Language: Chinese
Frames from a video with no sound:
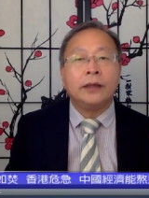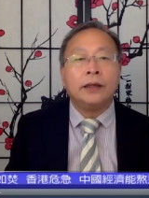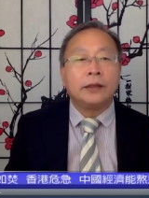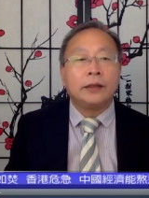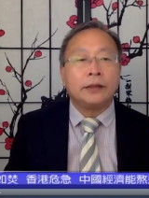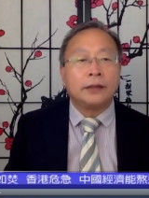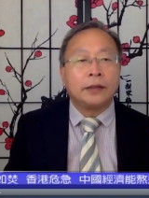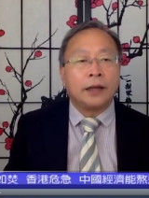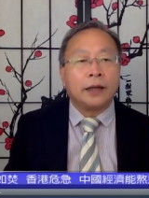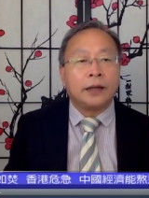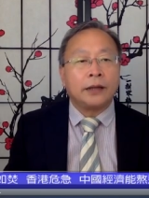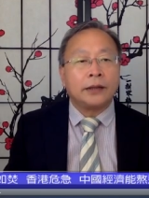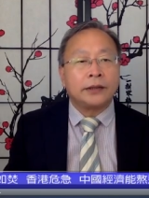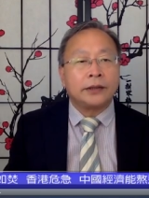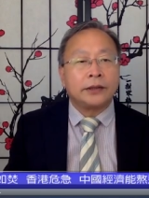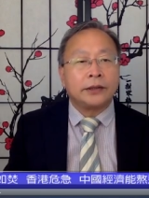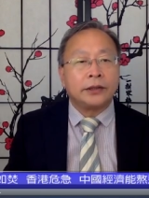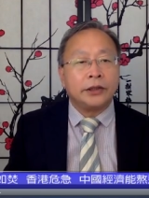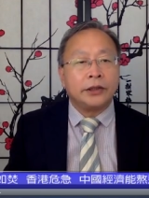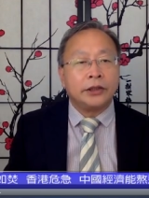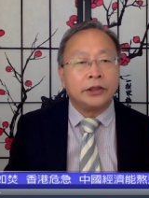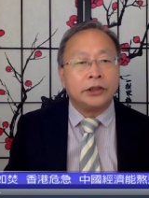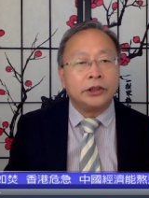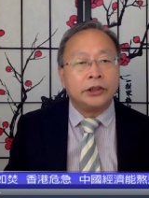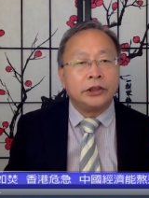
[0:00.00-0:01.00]
当实
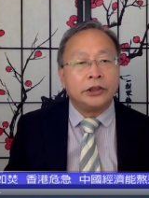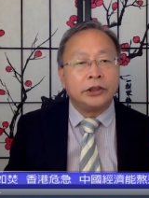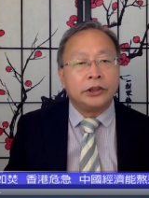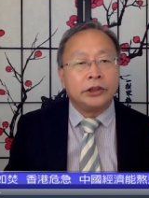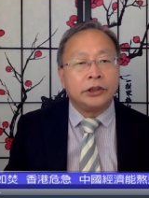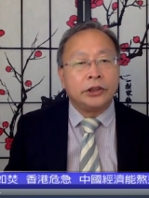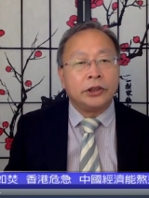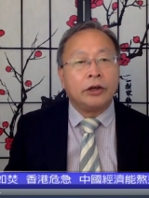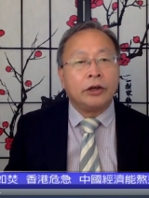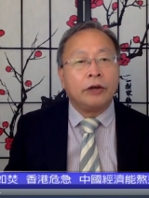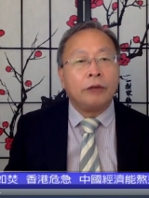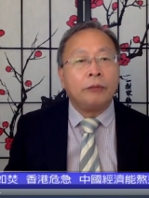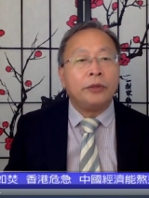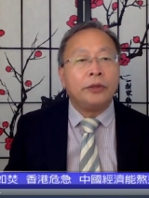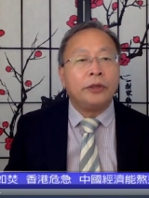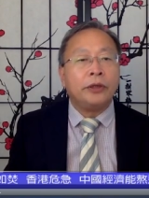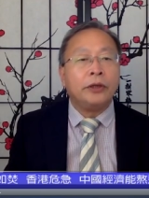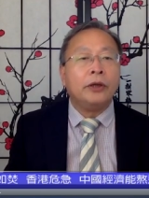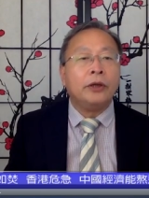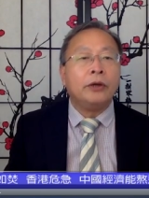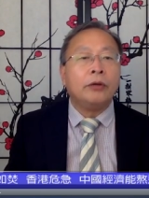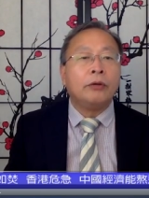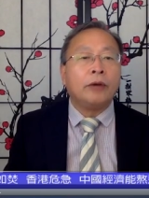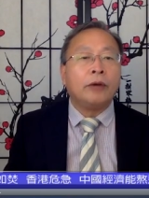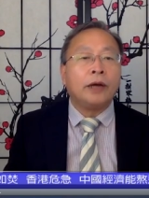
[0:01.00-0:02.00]
体经济凋敝，
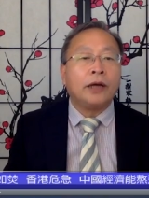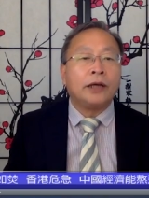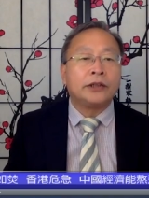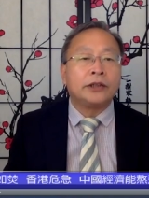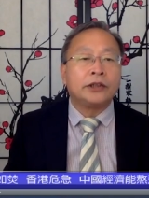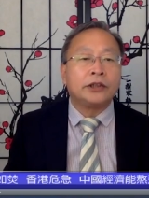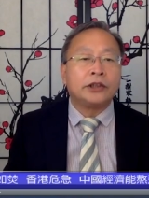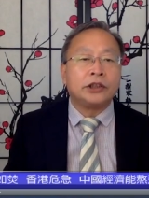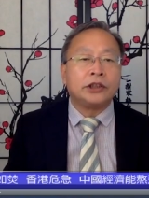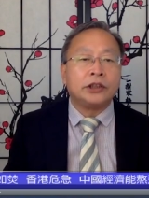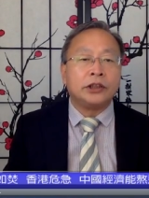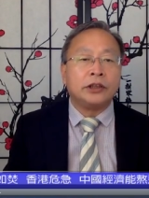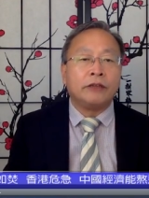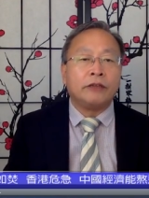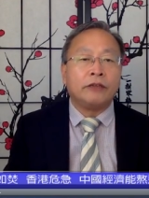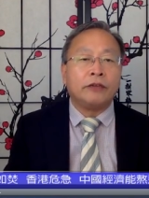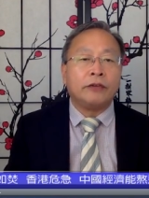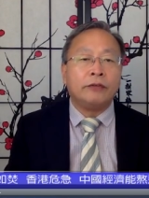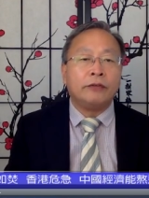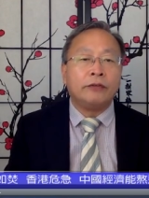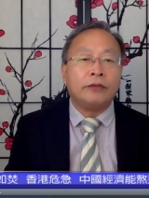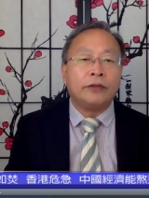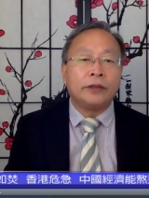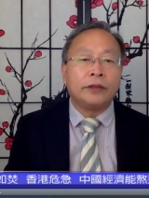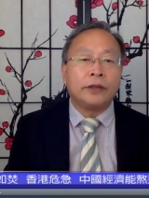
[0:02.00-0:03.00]
外资企业
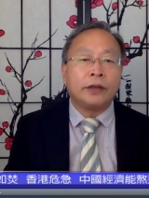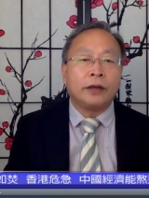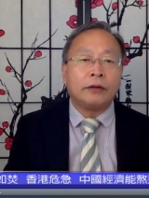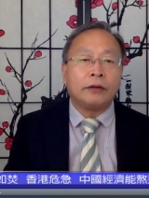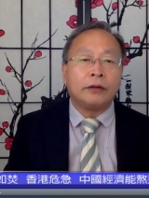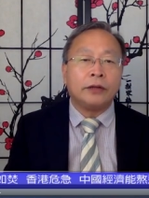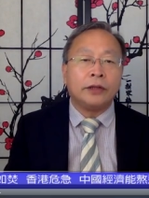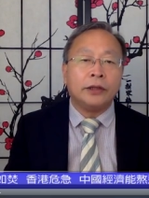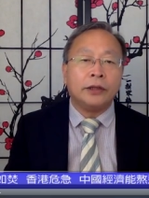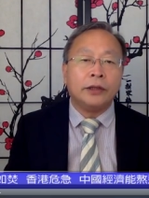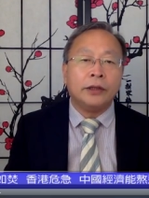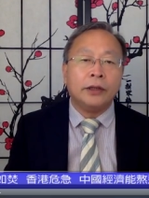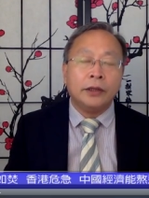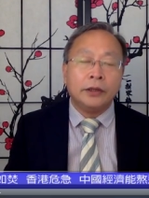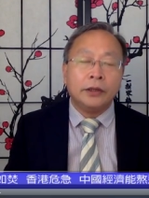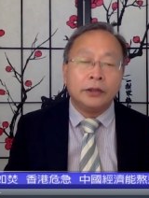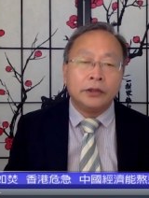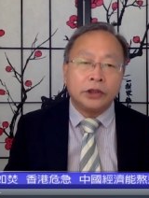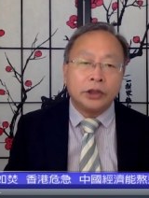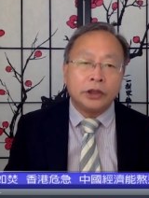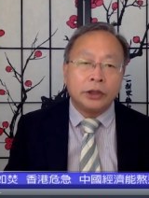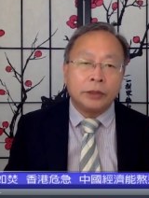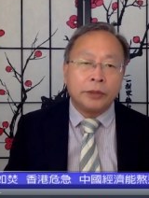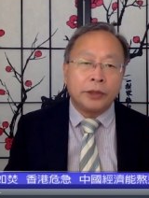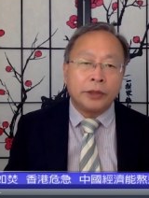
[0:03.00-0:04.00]
纷纷逃离
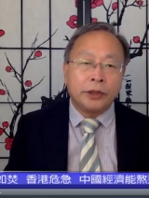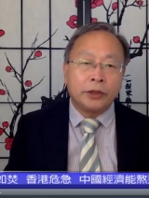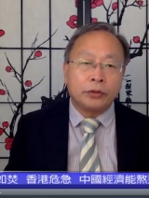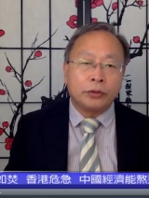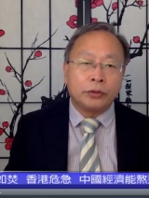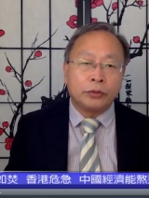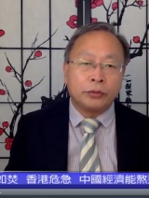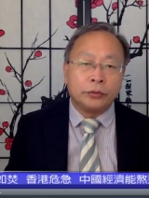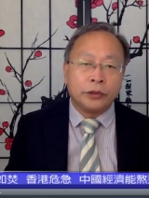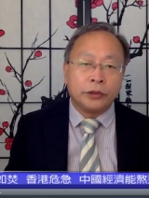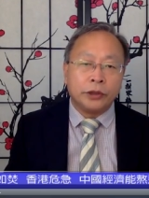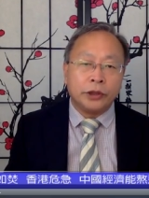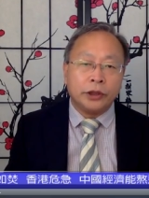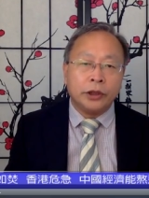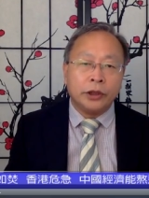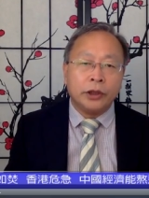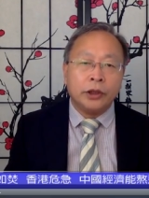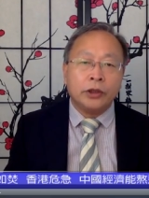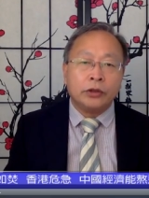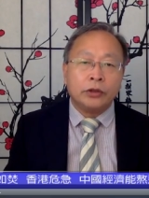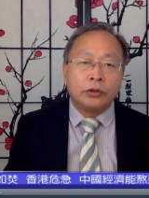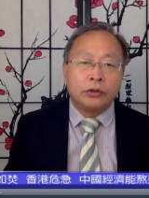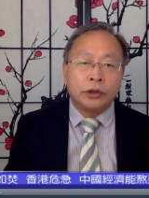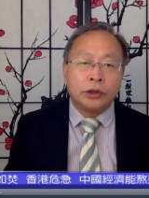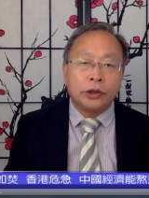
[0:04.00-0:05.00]
这片土地，
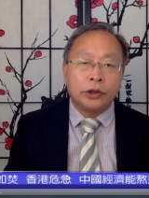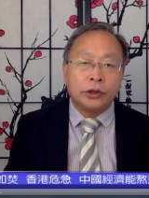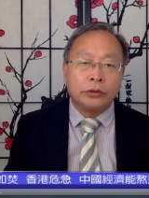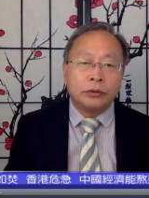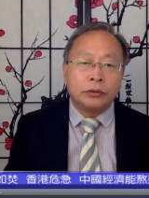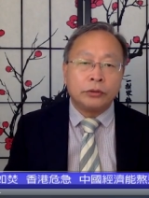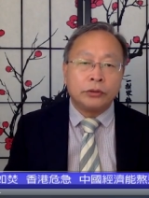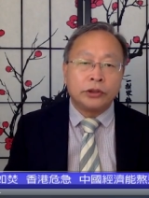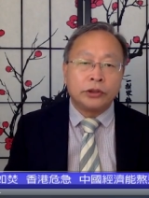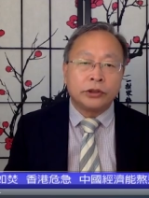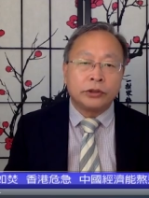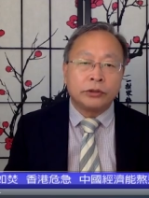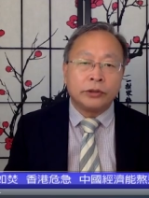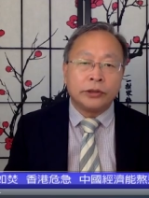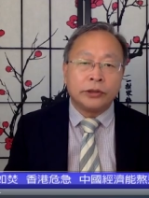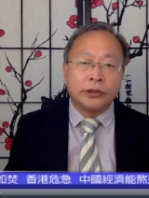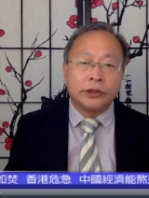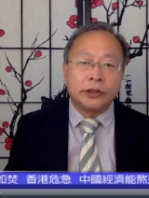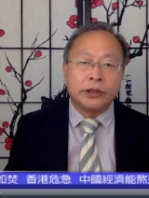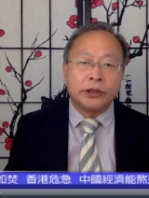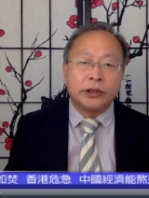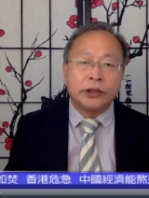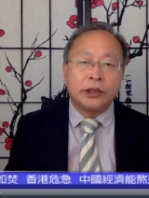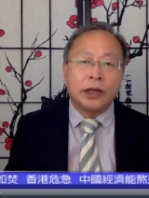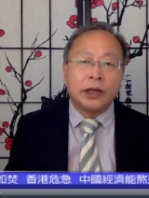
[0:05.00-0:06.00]
最终只会
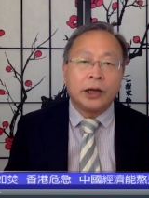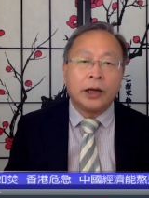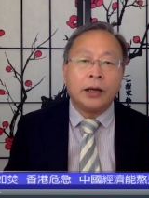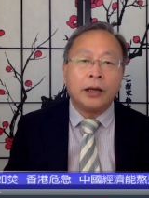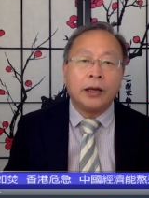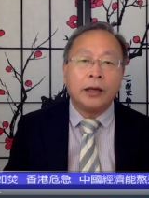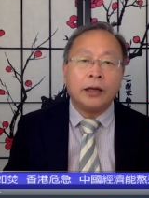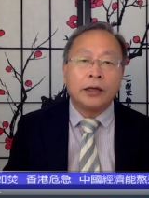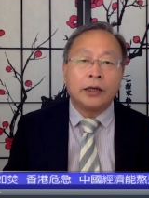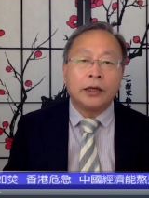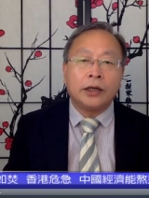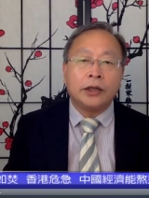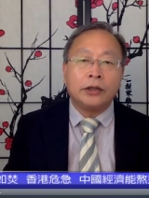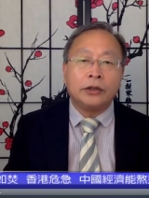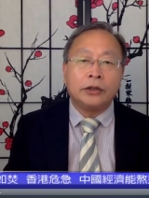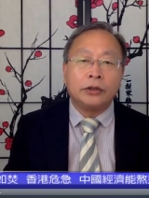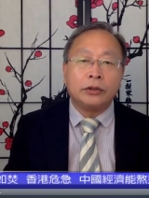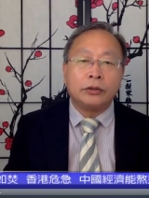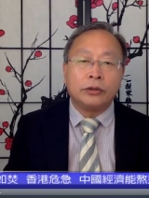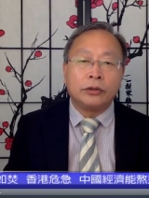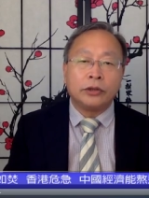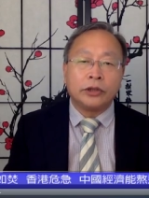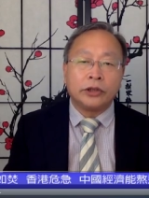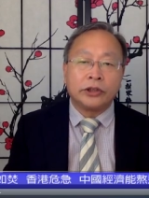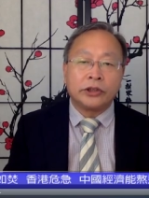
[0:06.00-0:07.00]
增加更
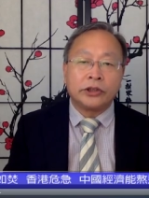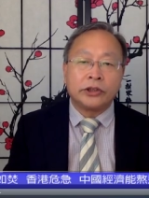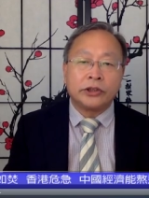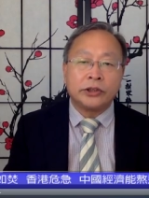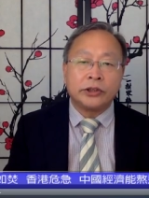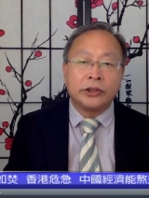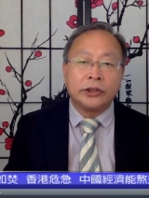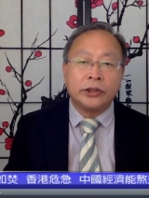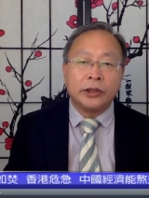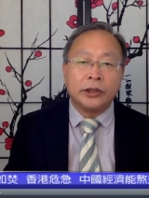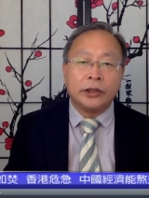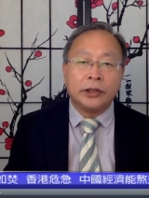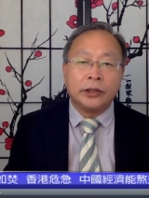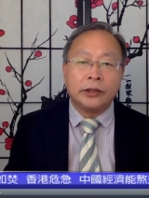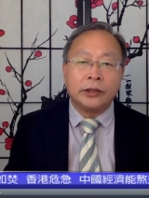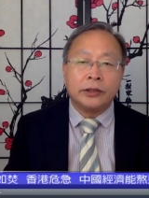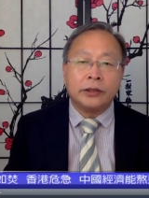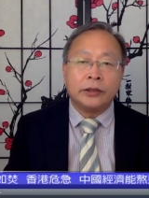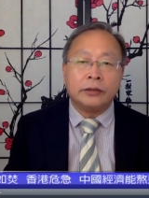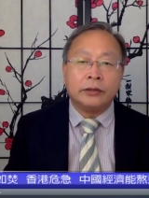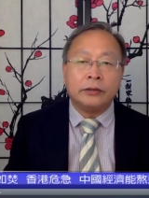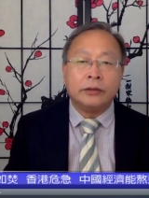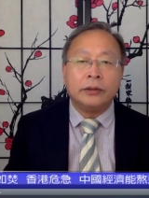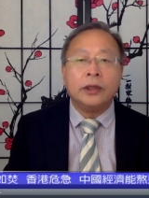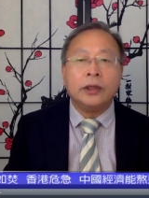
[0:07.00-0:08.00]
多的失业人
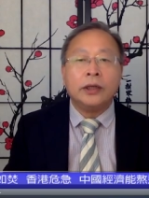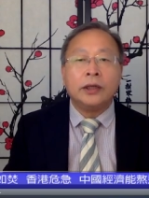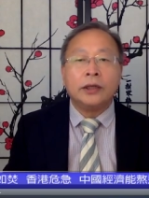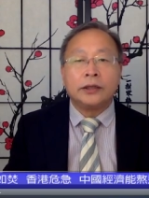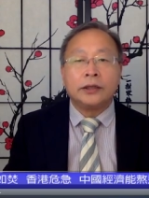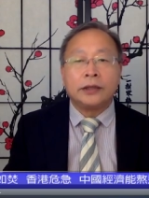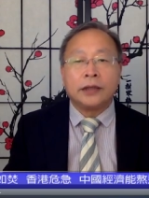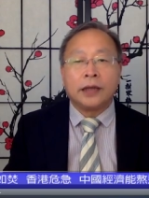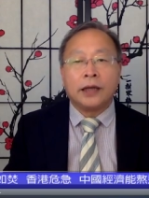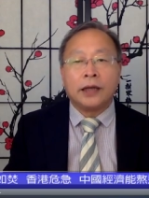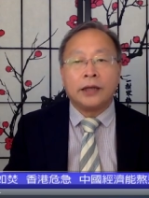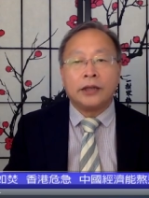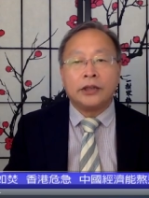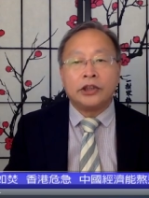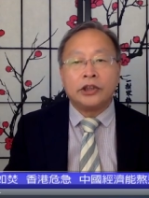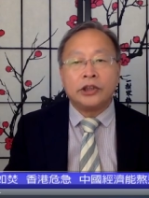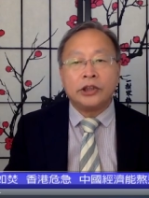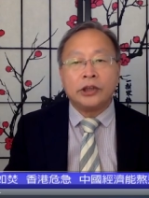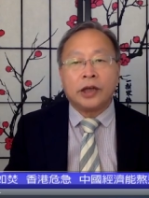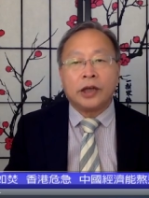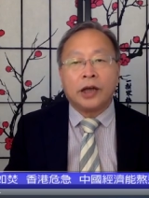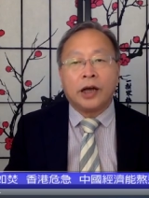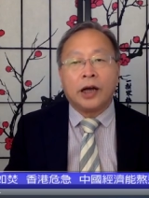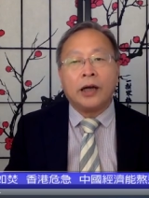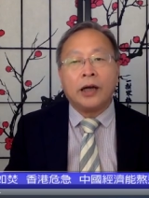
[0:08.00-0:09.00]
口，在
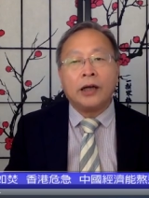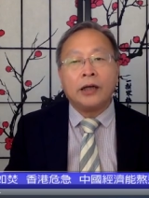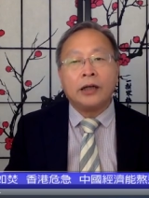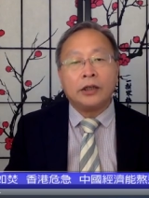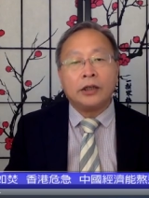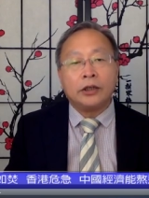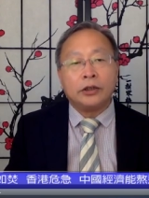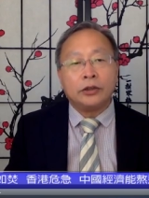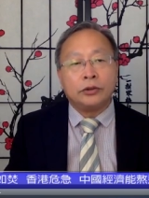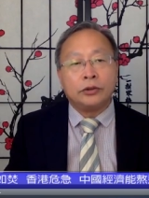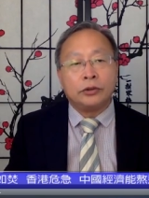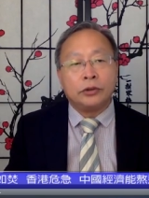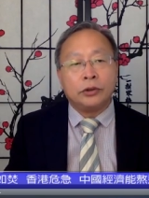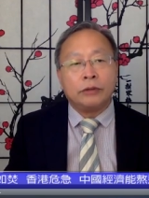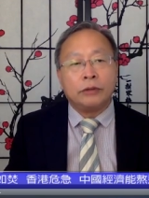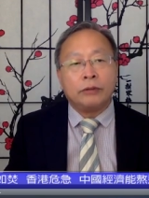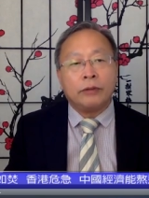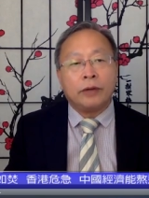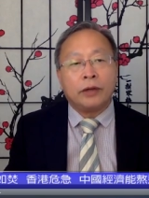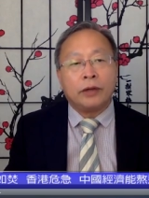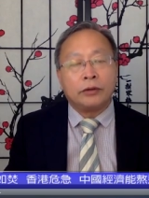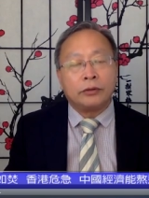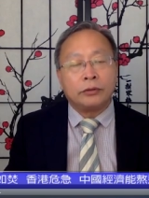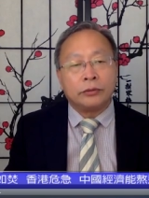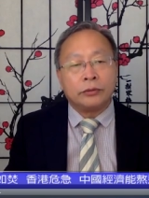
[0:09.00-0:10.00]
饥寒和绝
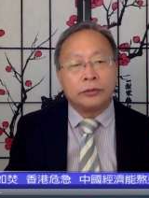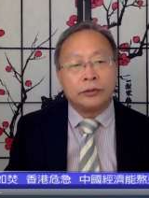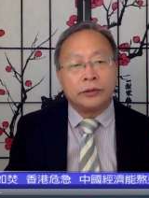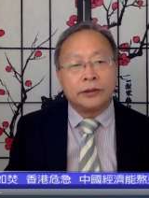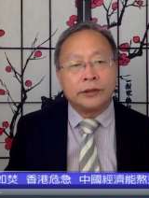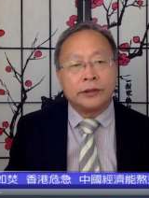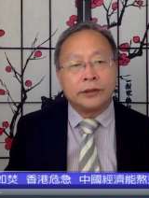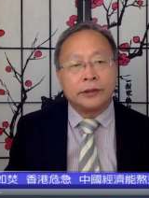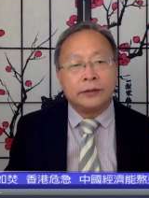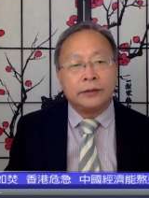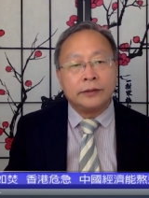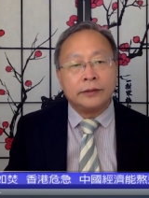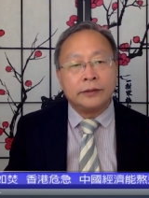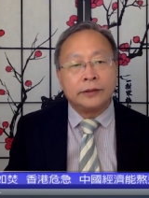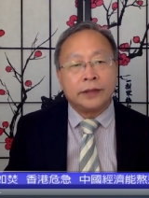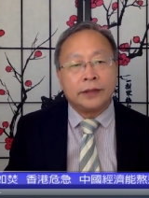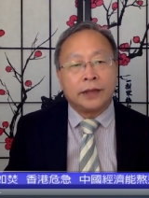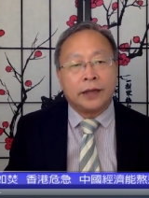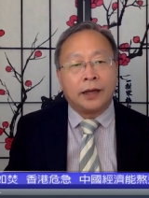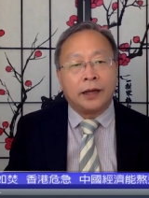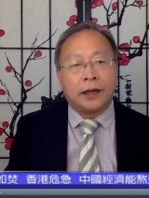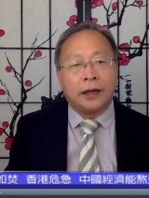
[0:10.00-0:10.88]
望中挣扎。